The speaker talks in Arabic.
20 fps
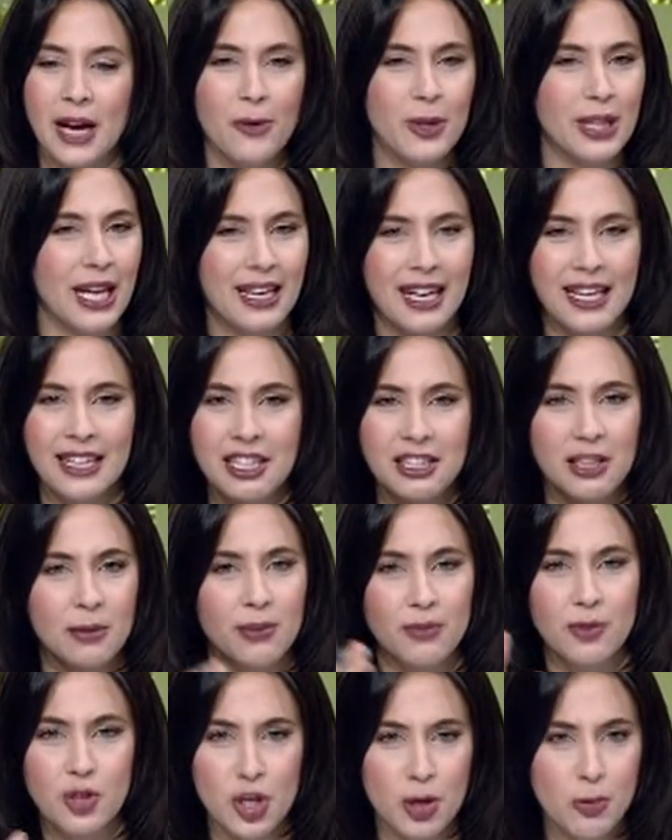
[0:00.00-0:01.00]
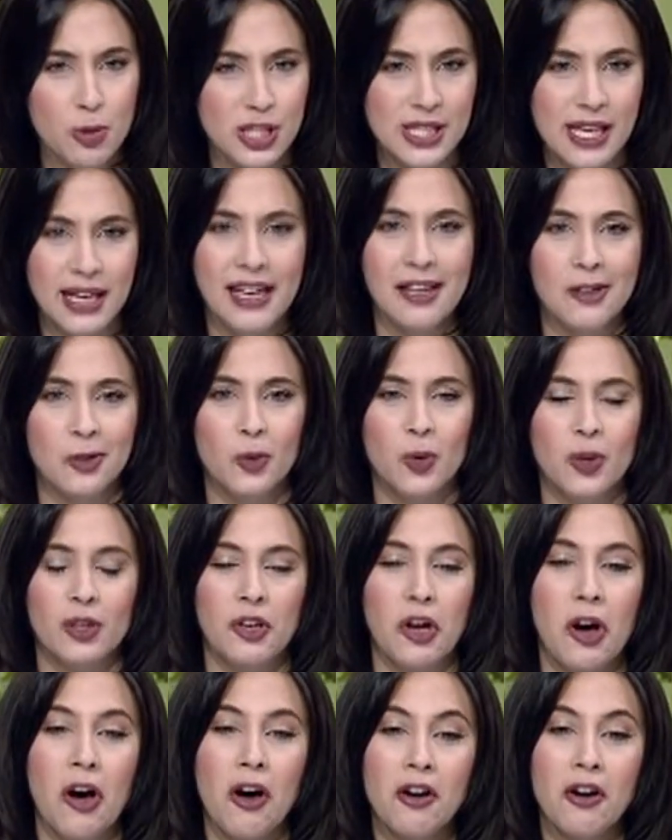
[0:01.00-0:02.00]
متعود على ان انت ما بتشربش سجاير
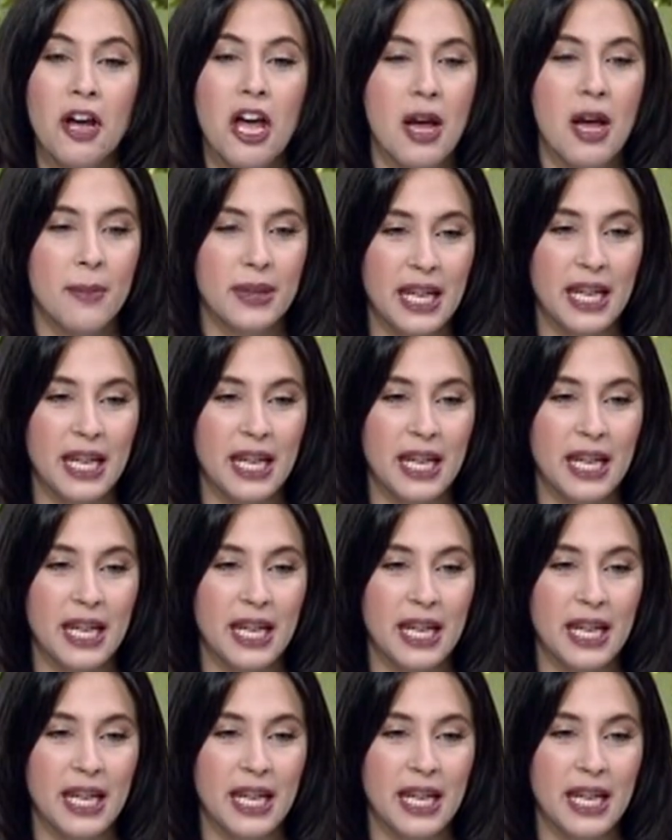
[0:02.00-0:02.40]
طول النهار